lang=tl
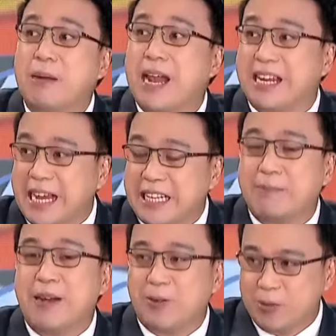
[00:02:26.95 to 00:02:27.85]
criminal case
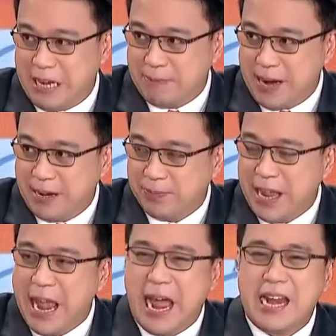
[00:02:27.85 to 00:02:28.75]
ang pinag-usapan.
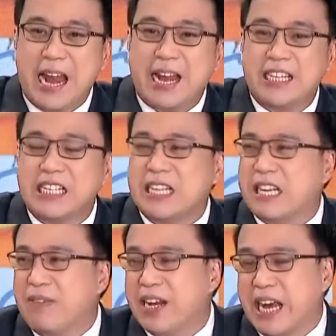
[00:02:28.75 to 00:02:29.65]
Mm. Unlike kasi
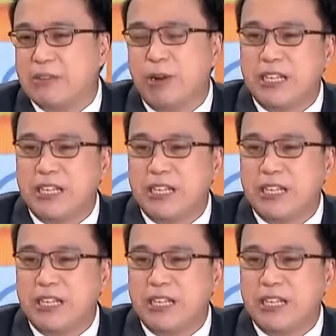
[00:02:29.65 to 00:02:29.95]
sa civil case,